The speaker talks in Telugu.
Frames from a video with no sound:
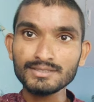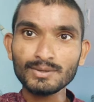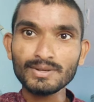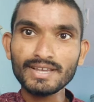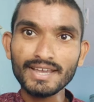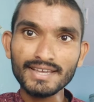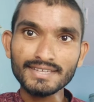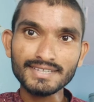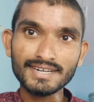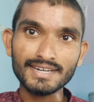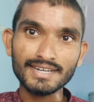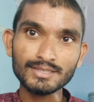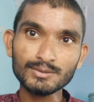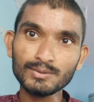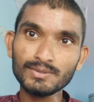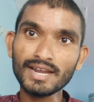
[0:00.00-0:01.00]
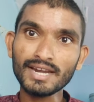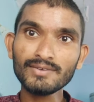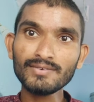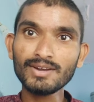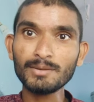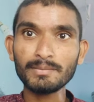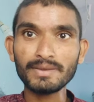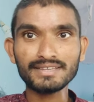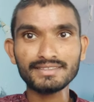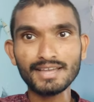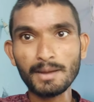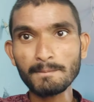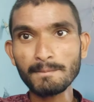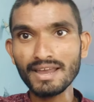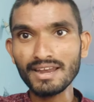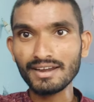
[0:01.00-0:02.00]
సో గేస్ అంటే చూడ్డానికి వీళ్ళు మిగతా
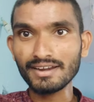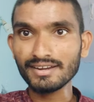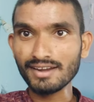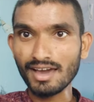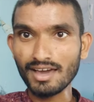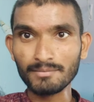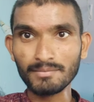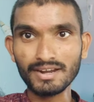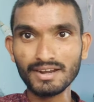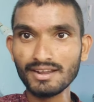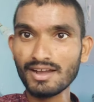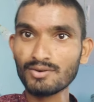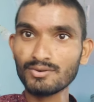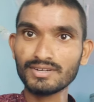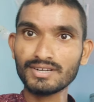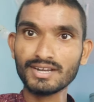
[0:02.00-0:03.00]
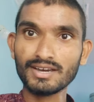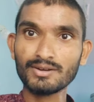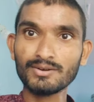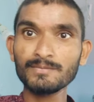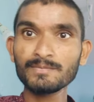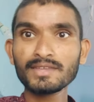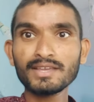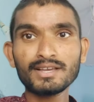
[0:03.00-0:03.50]
అబ్బాయిలానే నార్మల్గా ఉంటారు